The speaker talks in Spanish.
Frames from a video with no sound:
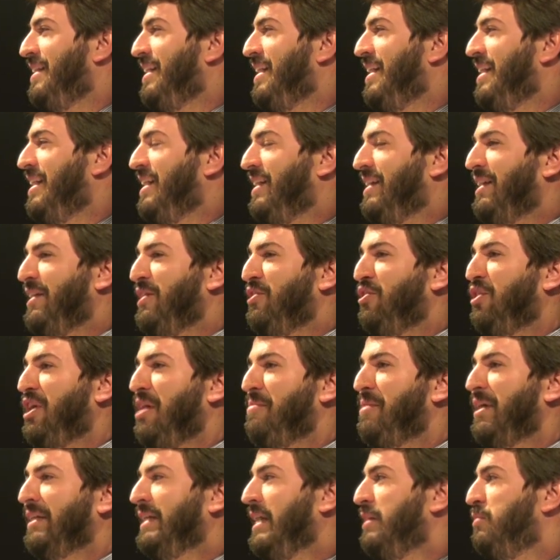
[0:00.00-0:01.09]
Eh, creo
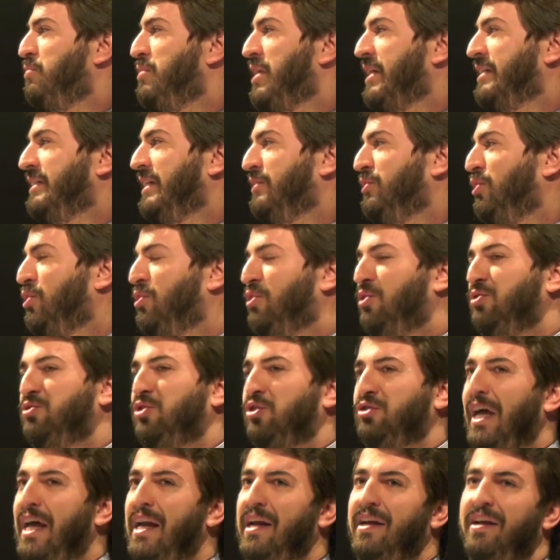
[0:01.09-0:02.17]
que va a ser un éxito
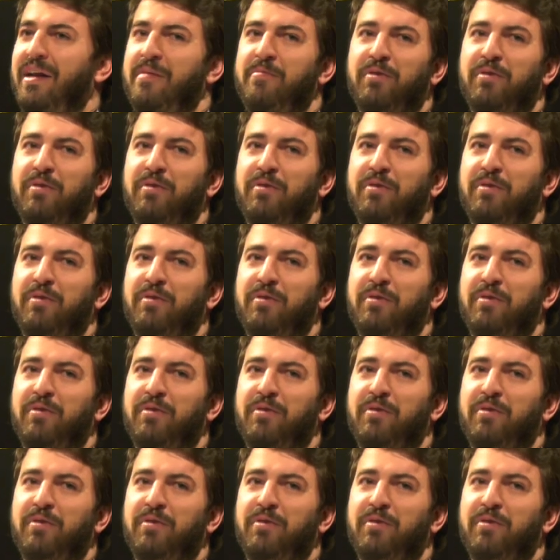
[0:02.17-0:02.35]
total.